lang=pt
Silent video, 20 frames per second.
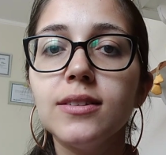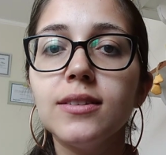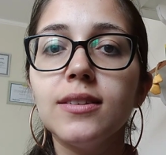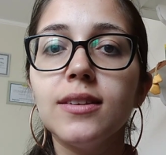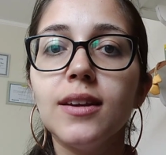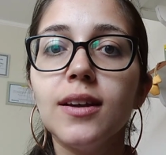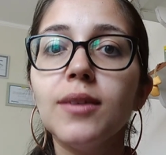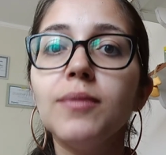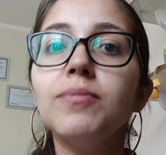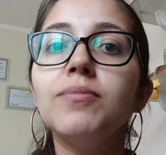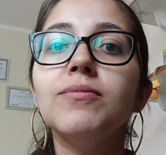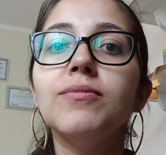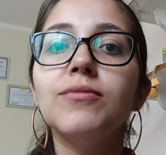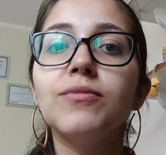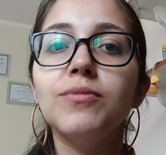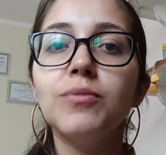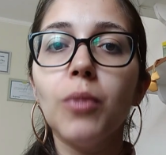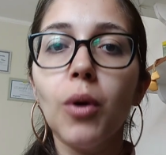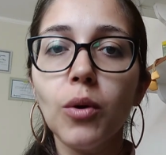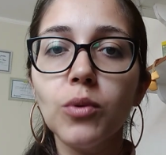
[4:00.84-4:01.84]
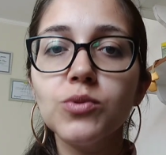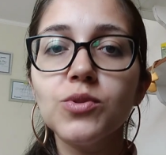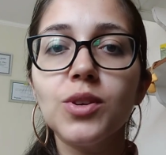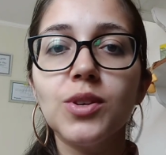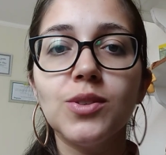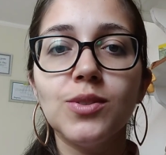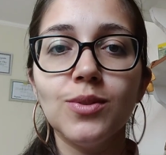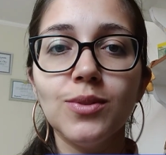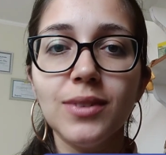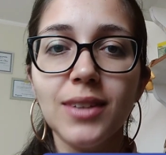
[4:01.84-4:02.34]
e ter bons
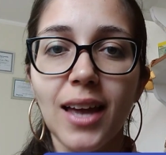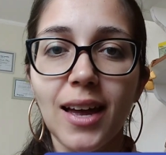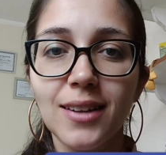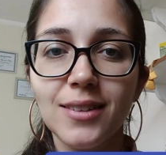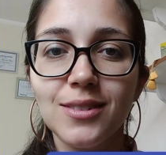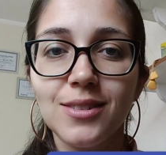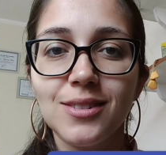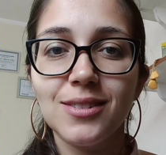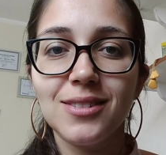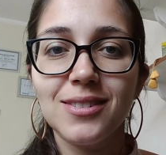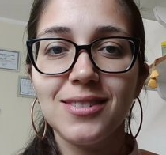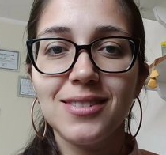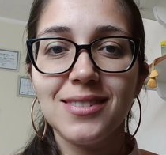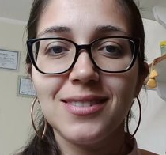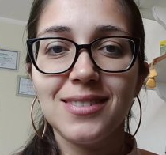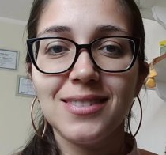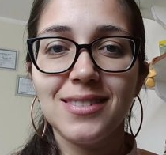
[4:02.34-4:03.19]
resultados.